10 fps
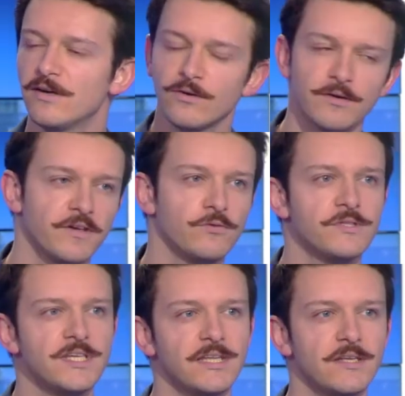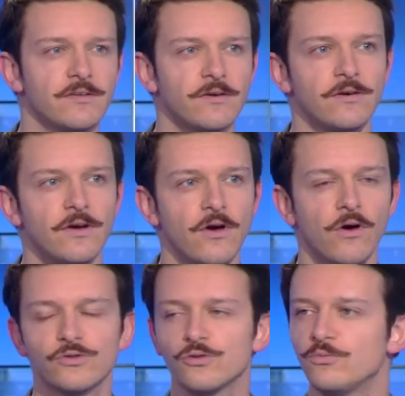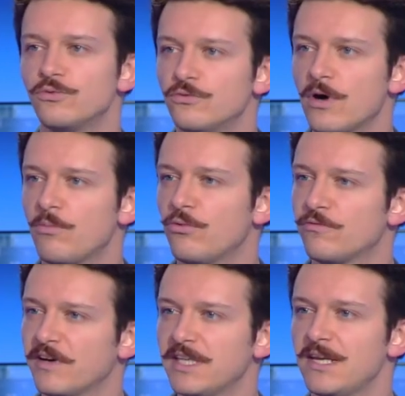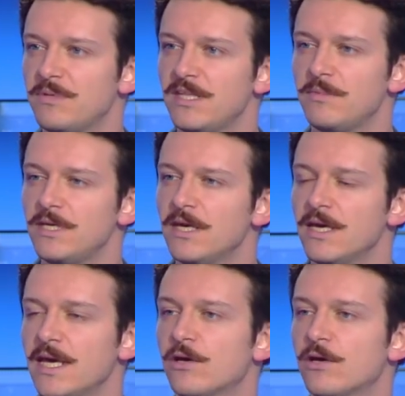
aurait fait tout ce qui était en, en son pouvoir pour freiner l'épidémie mmh.